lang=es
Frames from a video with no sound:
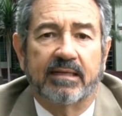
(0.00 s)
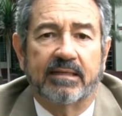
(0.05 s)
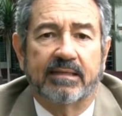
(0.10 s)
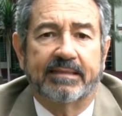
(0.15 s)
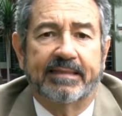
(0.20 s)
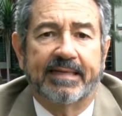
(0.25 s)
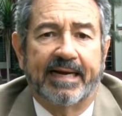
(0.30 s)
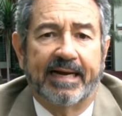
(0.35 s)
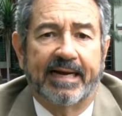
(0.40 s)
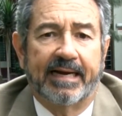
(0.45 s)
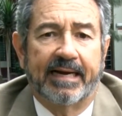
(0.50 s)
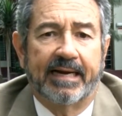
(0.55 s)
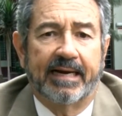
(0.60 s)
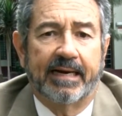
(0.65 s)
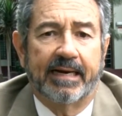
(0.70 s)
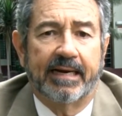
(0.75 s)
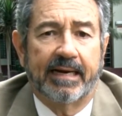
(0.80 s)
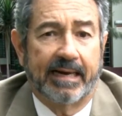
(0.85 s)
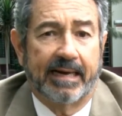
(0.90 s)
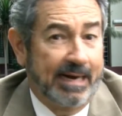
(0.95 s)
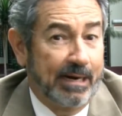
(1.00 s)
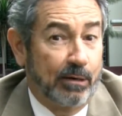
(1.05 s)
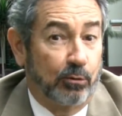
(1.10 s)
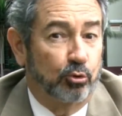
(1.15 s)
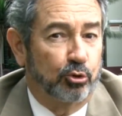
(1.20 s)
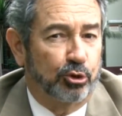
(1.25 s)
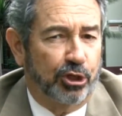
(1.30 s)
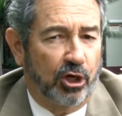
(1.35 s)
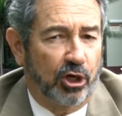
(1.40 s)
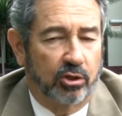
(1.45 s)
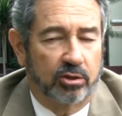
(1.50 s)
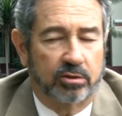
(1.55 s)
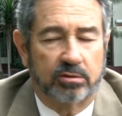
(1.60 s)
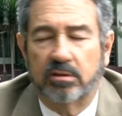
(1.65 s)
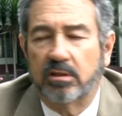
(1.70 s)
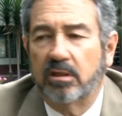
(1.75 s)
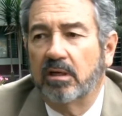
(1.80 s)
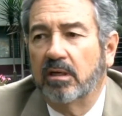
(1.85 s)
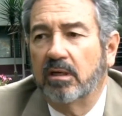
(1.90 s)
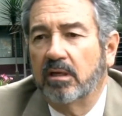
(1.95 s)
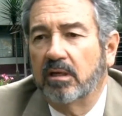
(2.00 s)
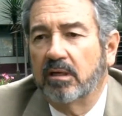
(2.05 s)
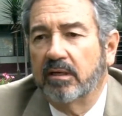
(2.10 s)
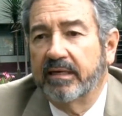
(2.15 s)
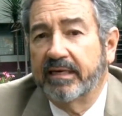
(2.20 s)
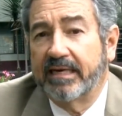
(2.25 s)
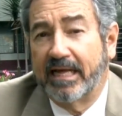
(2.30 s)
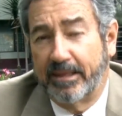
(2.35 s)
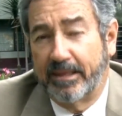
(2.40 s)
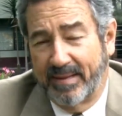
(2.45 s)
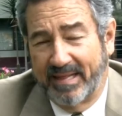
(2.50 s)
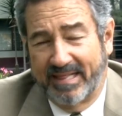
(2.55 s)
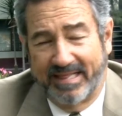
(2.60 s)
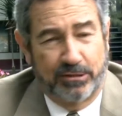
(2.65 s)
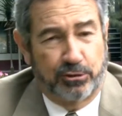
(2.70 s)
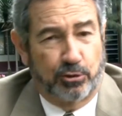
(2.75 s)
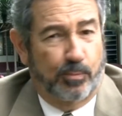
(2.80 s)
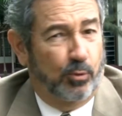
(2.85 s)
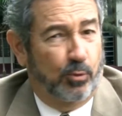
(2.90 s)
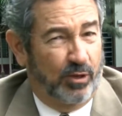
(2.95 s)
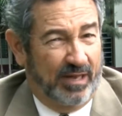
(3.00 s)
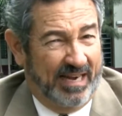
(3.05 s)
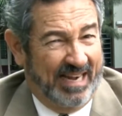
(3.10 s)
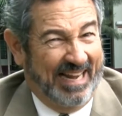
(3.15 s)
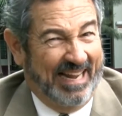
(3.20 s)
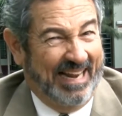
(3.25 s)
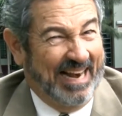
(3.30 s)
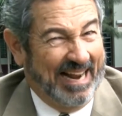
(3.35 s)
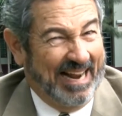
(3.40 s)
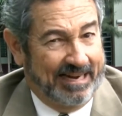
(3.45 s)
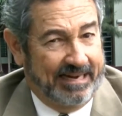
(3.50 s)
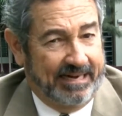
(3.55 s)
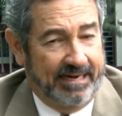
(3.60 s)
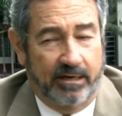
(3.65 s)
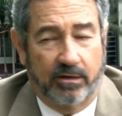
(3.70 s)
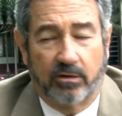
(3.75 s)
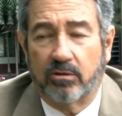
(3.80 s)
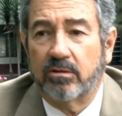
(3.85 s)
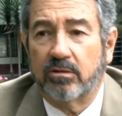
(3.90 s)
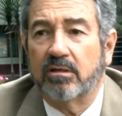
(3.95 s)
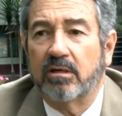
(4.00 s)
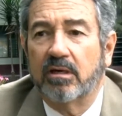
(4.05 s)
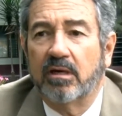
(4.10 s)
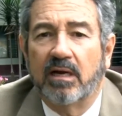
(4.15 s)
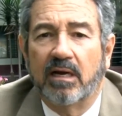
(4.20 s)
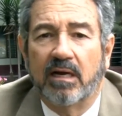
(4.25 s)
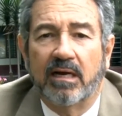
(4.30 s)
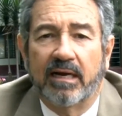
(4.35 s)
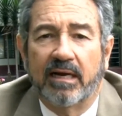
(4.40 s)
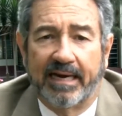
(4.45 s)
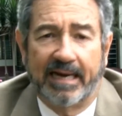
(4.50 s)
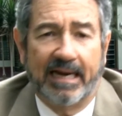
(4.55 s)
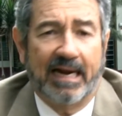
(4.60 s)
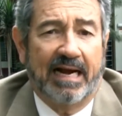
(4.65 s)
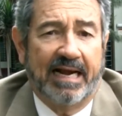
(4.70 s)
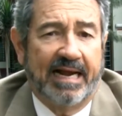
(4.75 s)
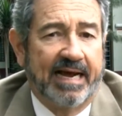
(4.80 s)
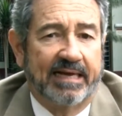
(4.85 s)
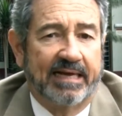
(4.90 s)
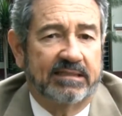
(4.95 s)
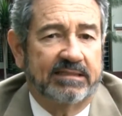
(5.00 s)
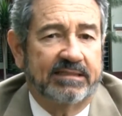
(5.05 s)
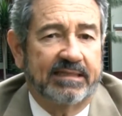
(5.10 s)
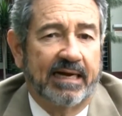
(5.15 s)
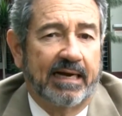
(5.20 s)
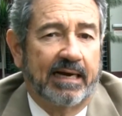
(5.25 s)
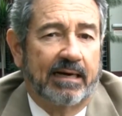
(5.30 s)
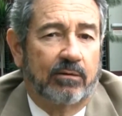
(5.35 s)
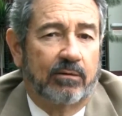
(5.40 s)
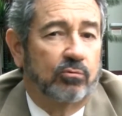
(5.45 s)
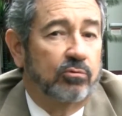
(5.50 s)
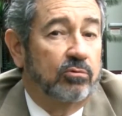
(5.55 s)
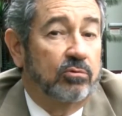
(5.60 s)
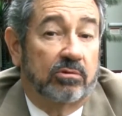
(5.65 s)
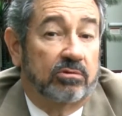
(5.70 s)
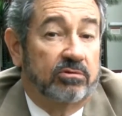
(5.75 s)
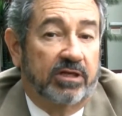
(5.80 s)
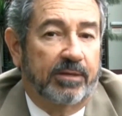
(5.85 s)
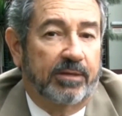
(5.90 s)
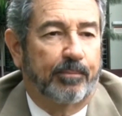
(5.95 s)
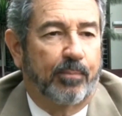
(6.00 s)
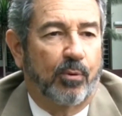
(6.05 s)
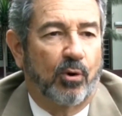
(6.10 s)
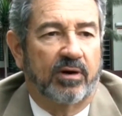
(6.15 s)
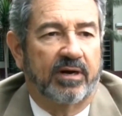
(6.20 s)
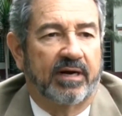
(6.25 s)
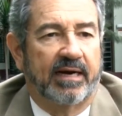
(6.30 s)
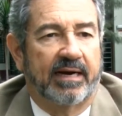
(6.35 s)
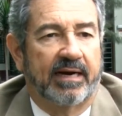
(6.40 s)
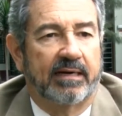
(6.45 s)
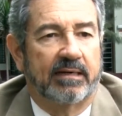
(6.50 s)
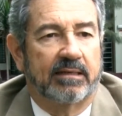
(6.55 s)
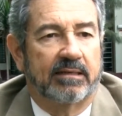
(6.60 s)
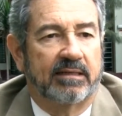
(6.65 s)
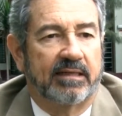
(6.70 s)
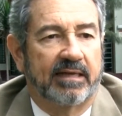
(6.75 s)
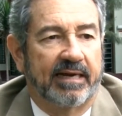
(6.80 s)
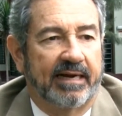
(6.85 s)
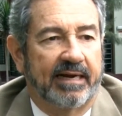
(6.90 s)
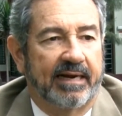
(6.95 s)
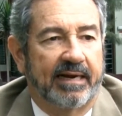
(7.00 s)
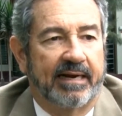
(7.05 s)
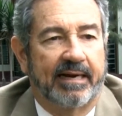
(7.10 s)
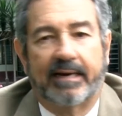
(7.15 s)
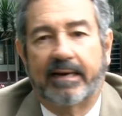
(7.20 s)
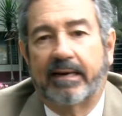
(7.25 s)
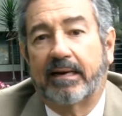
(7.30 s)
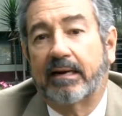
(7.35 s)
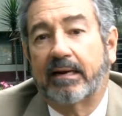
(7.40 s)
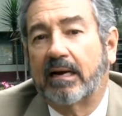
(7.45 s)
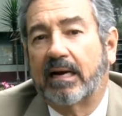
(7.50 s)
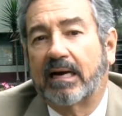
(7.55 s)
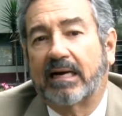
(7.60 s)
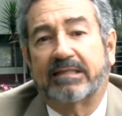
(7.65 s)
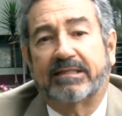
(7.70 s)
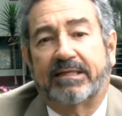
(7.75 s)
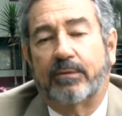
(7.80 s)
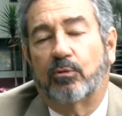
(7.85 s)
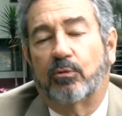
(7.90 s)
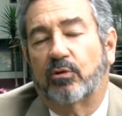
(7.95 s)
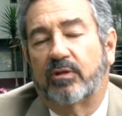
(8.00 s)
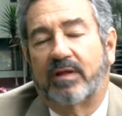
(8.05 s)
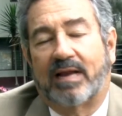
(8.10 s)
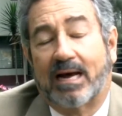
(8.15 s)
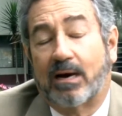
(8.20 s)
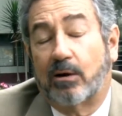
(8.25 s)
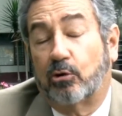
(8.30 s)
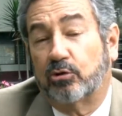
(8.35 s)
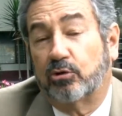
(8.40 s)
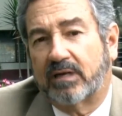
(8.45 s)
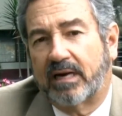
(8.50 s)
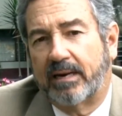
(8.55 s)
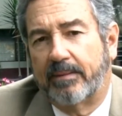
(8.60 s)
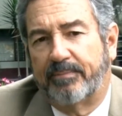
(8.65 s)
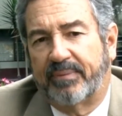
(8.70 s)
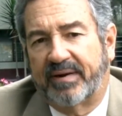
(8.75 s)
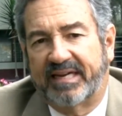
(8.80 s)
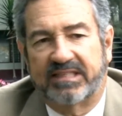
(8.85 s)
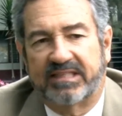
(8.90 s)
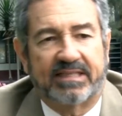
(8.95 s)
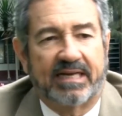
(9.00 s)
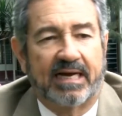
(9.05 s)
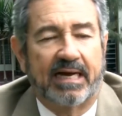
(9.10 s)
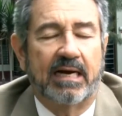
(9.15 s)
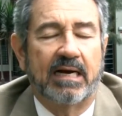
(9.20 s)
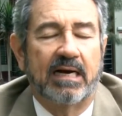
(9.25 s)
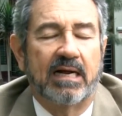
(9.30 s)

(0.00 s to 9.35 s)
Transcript: de ejecución y además de eso poder jerárquico, en la alianza uno dispone de activos de la otra empresa